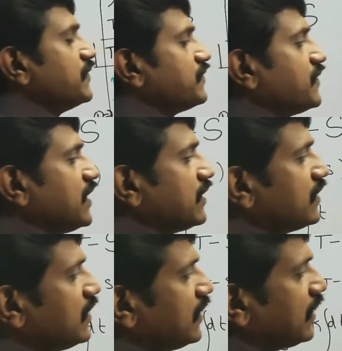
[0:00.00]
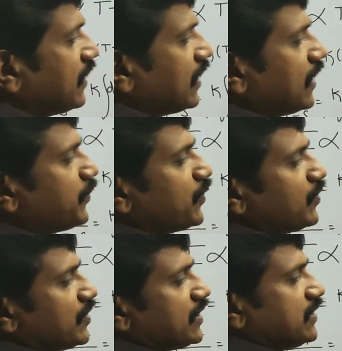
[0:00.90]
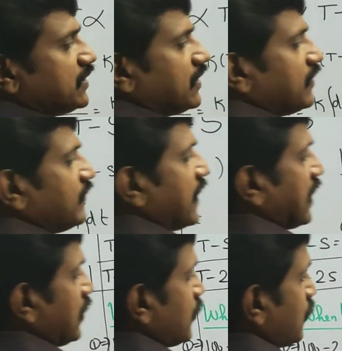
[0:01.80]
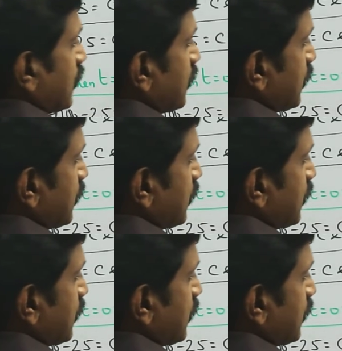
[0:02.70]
15 அப்போது இந்த வேல்யூவும்